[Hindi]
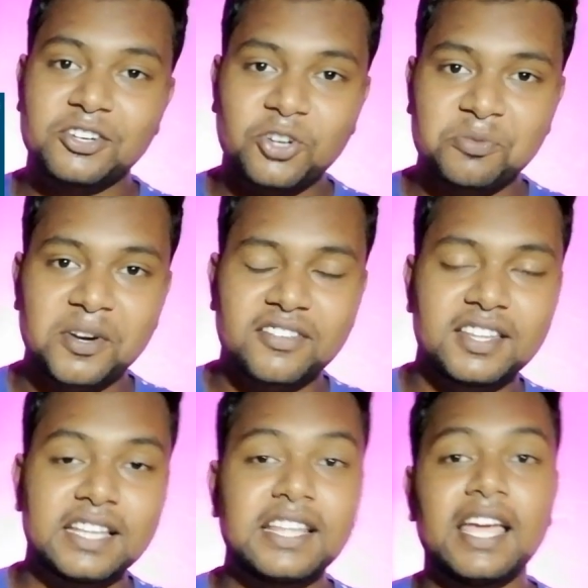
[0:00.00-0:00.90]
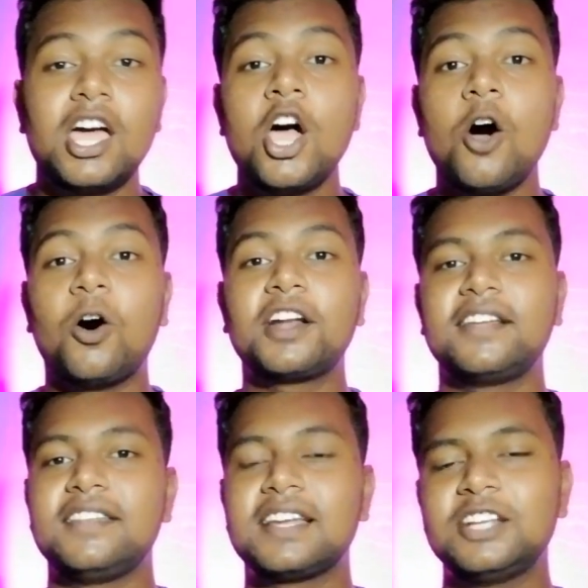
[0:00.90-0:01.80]
एंड टॉस प्रिडक्शन देते हैं और
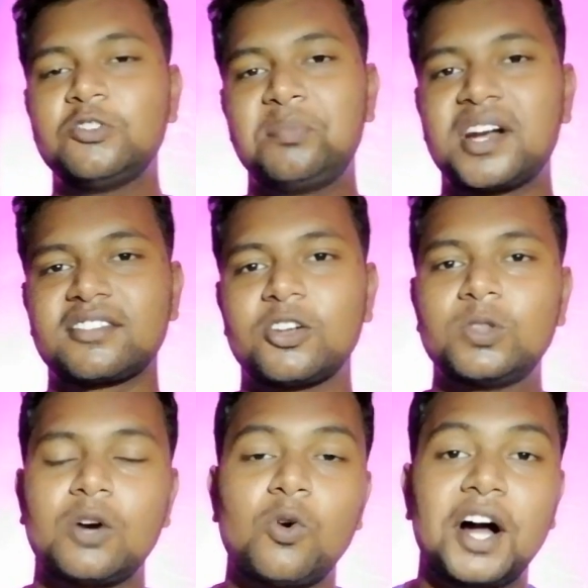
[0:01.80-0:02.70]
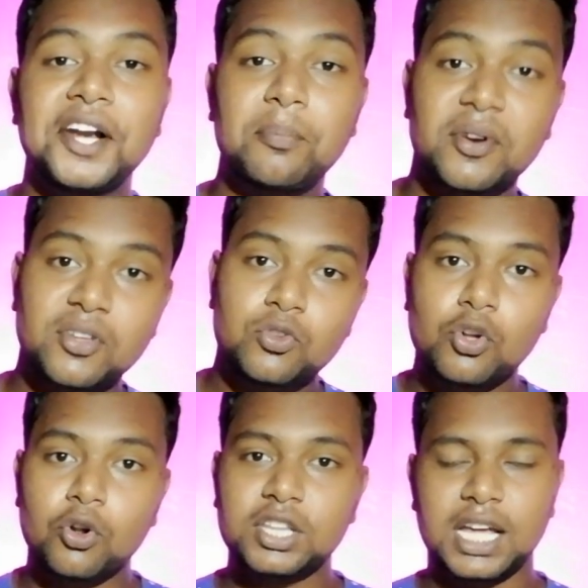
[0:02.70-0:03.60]
गैस इनका जो प्रिडक्शन होता है वो हंड्रेड
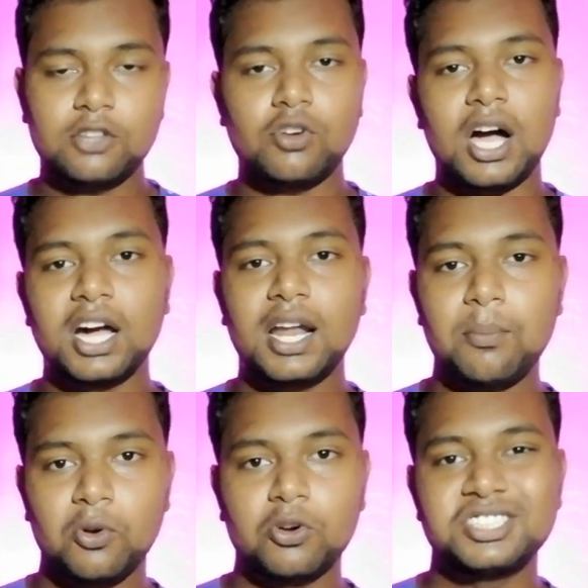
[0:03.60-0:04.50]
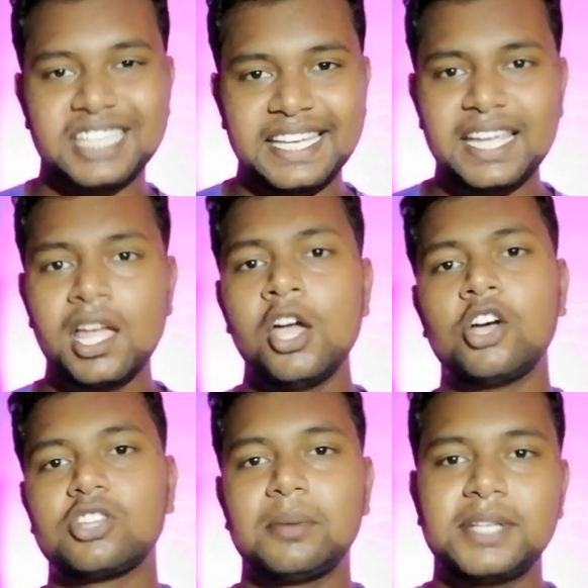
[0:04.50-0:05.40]
श्योर होता है तो अगर आप लोग को चाहिए
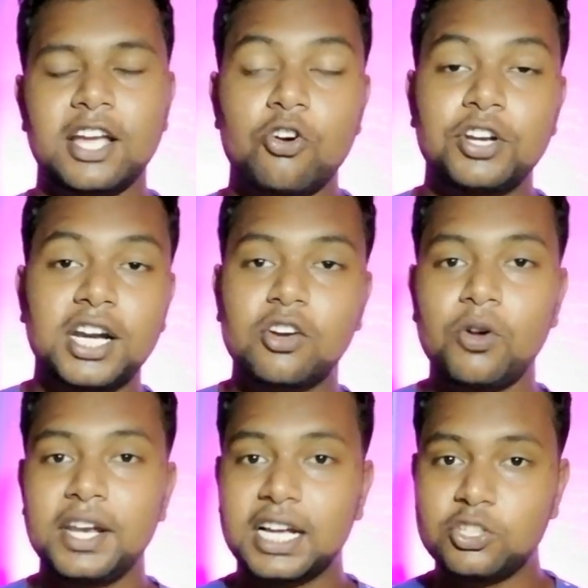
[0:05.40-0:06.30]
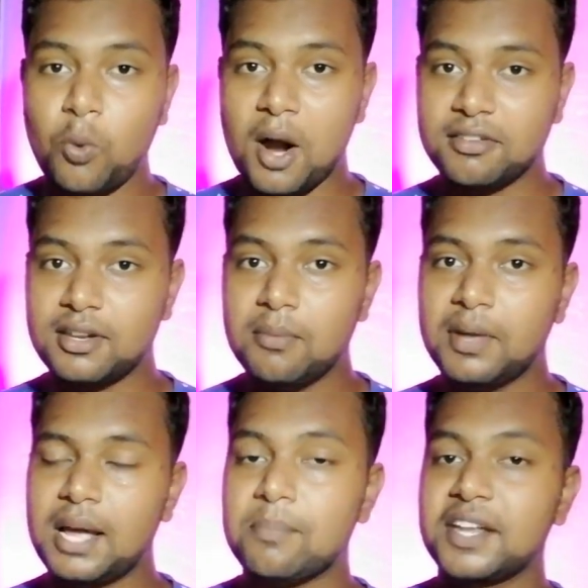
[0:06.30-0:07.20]
तो आप जाकर कॉन्टेक्ट करो इनका जो व्हाट्सअप
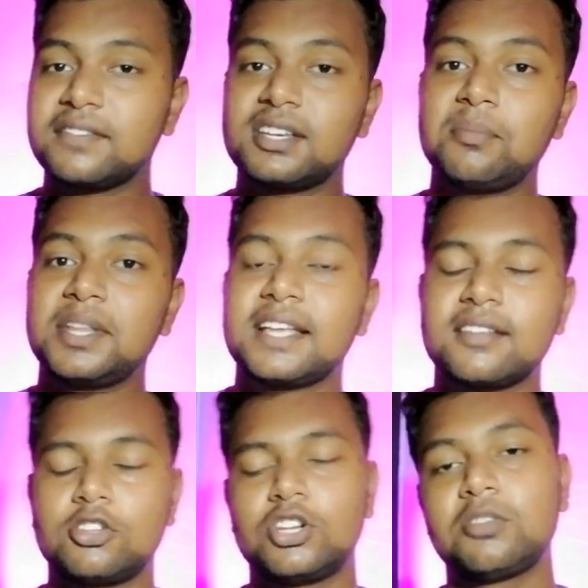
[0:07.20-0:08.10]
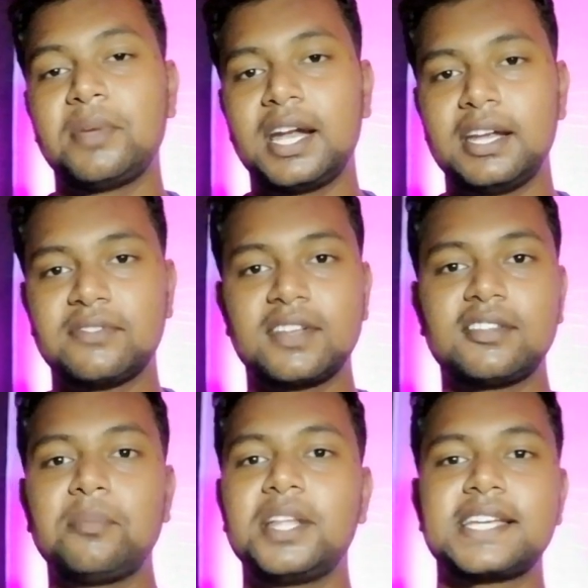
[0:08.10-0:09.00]
नंबर है आप मेरे स्क्रीन पे देख सकते हो नहीं तो मेरे
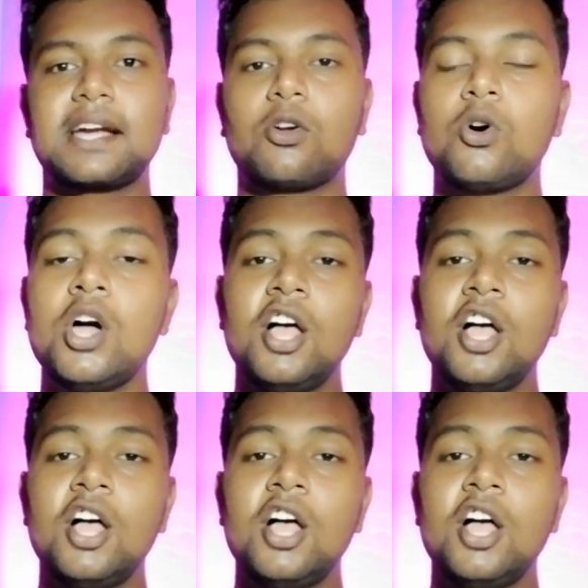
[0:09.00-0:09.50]
डिस्क्रिप्शन पे चेक करो